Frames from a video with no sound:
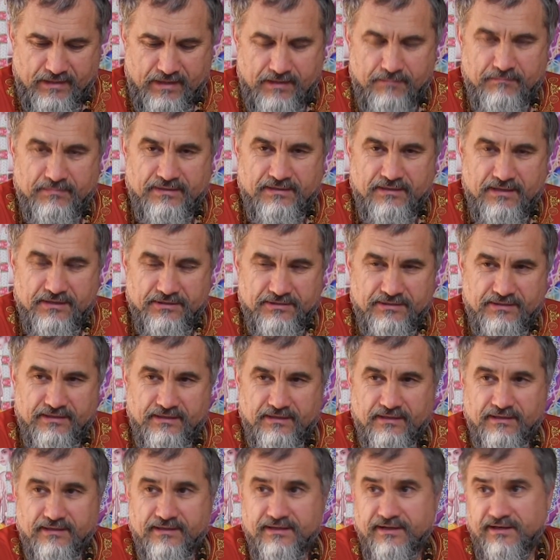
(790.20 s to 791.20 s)
мы
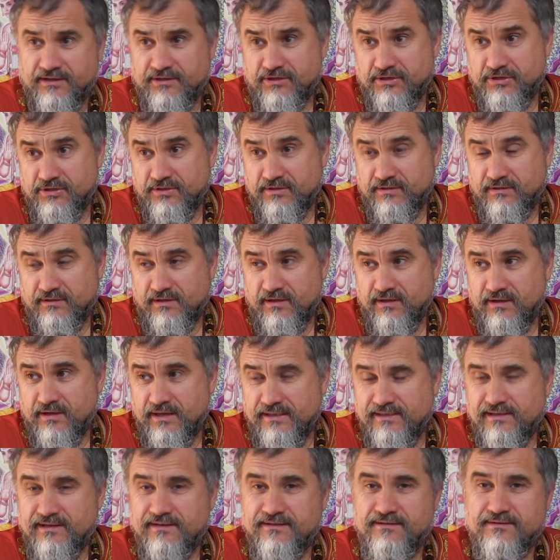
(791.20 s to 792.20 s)
должны критически
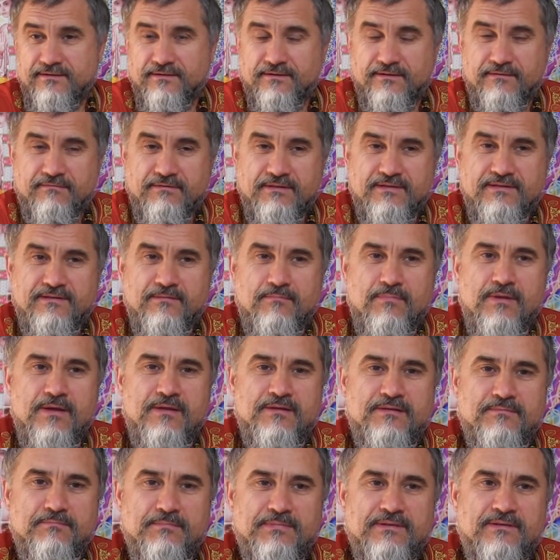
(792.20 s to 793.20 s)
анализировать
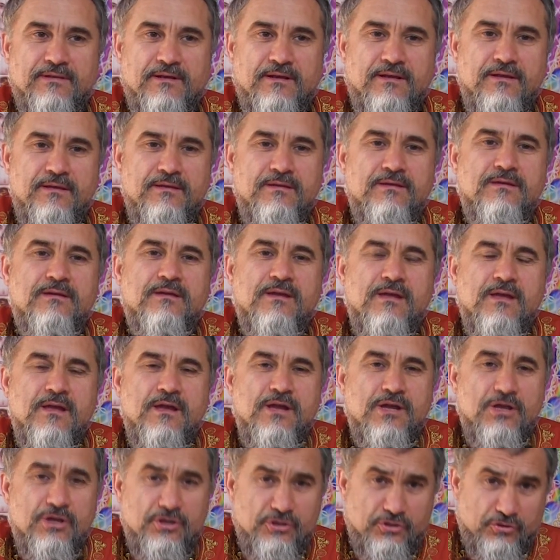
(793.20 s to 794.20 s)
себя, смотреть,
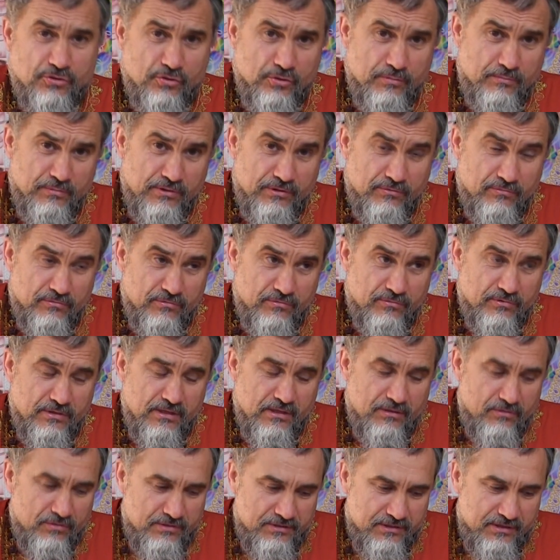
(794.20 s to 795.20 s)
что нам
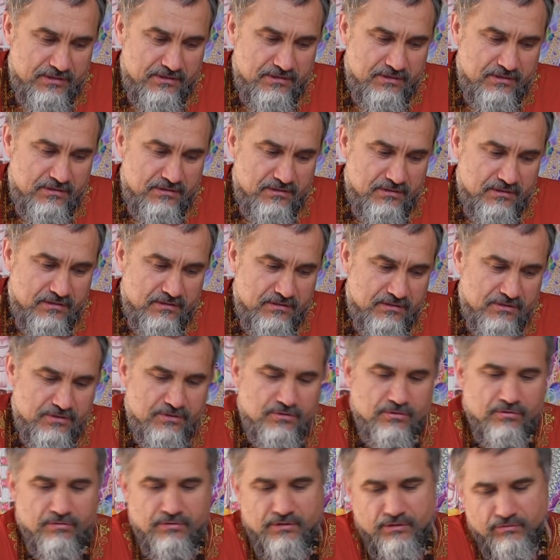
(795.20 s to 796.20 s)
удалось очистить,
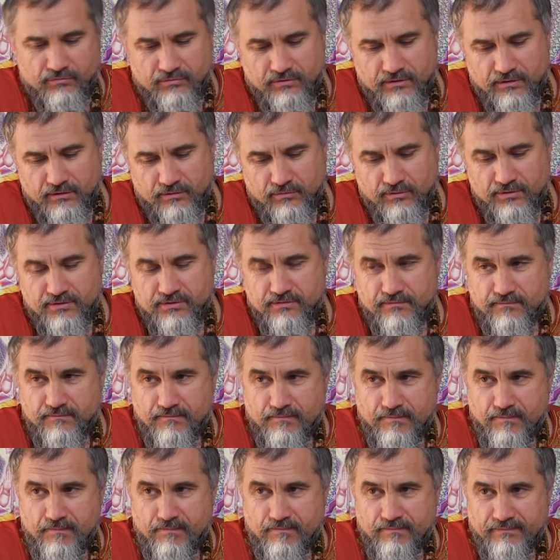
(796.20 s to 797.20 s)
что не удалось,
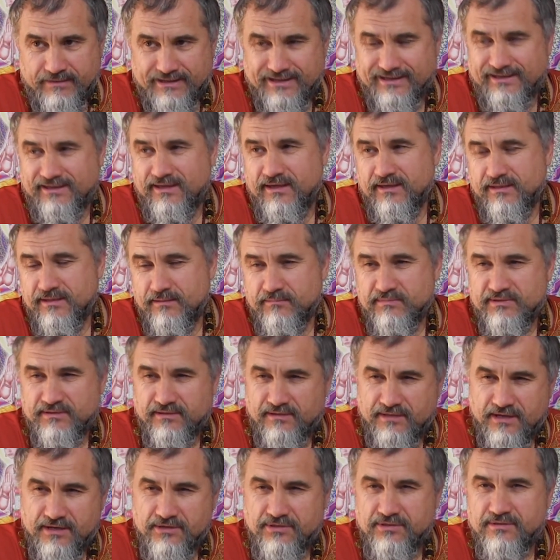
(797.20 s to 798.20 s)
какие нам
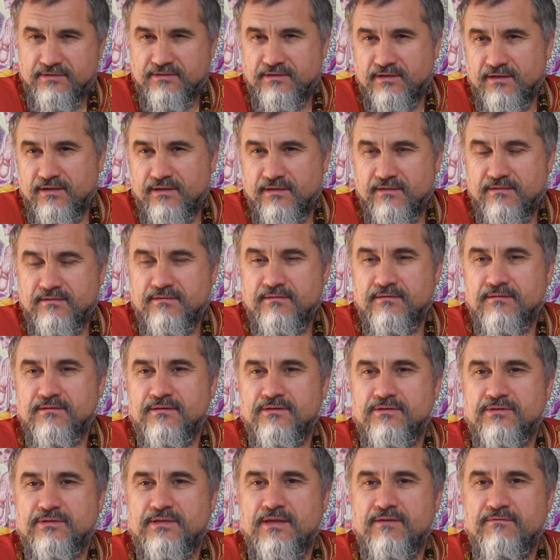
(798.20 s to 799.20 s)
задачи стоят,
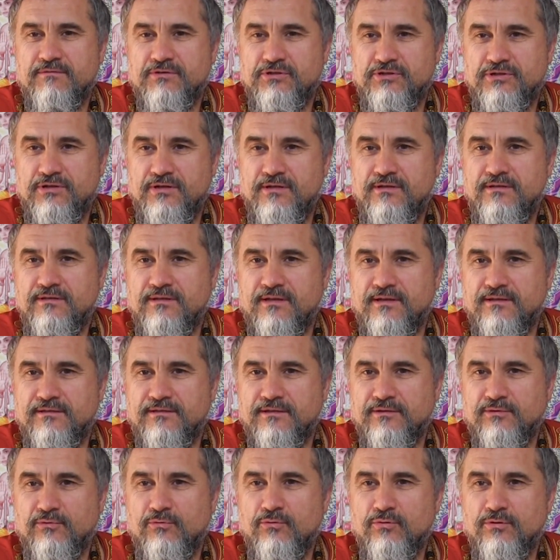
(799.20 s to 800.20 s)
ставить жизнь на
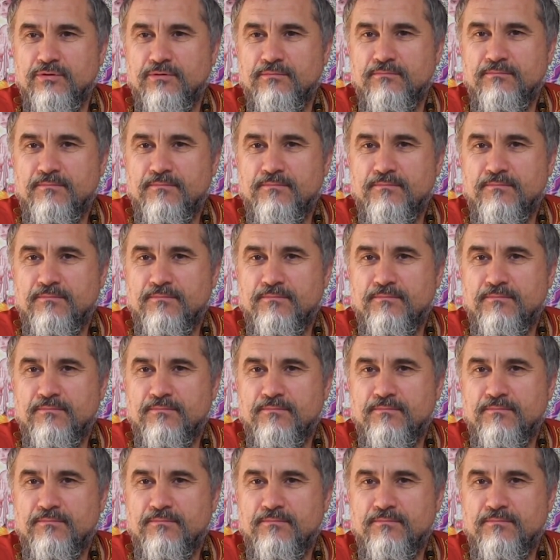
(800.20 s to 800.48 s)
этот год.